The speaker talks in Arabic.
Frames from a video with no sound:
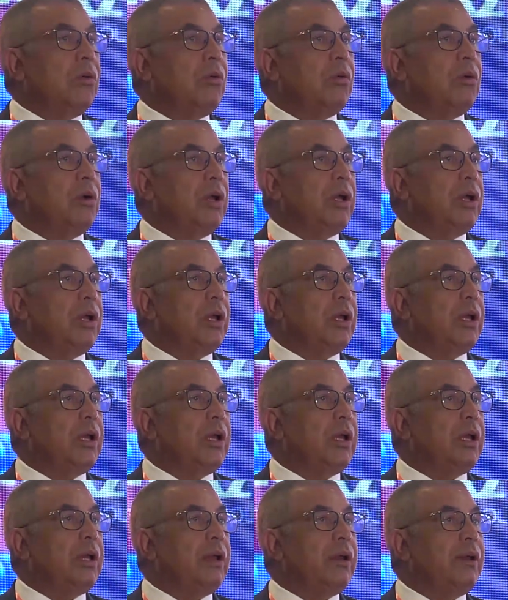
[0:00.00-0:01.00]

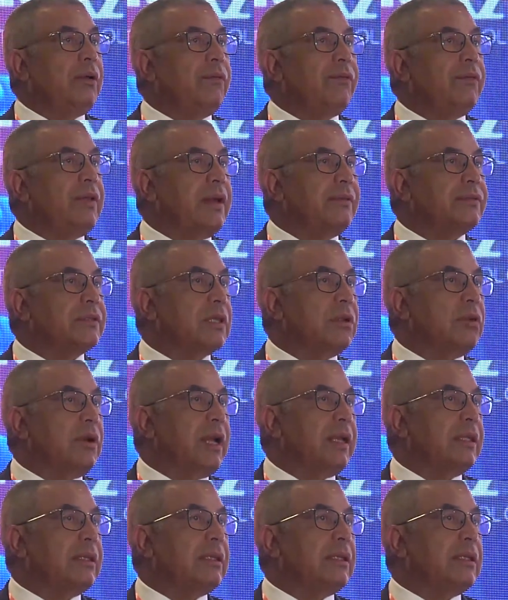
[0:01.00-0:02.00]
وفي نفس
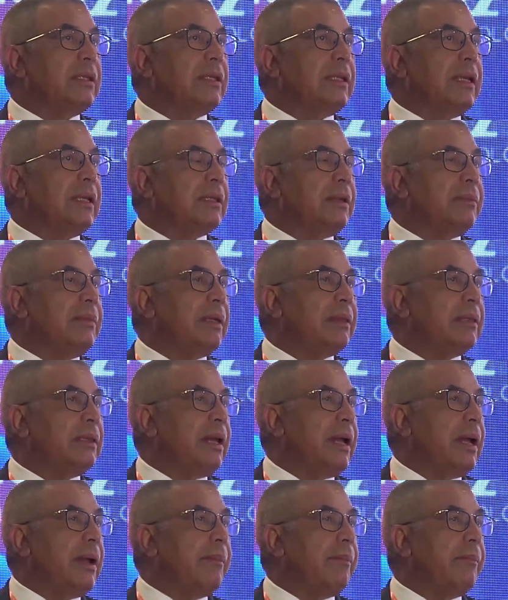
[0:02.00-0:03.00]
الوقت
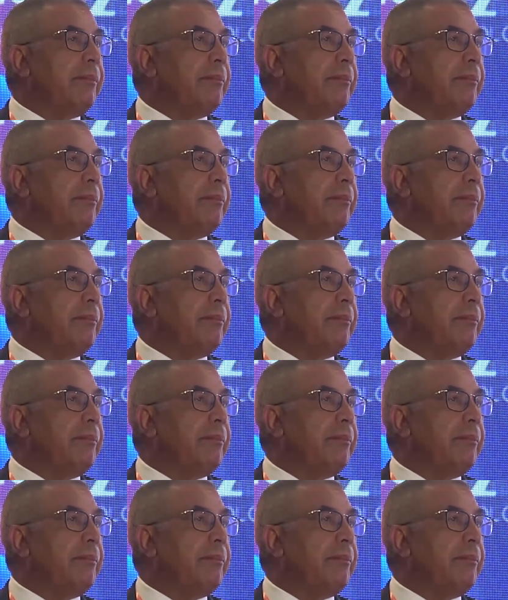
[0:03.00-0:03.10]
يتمتع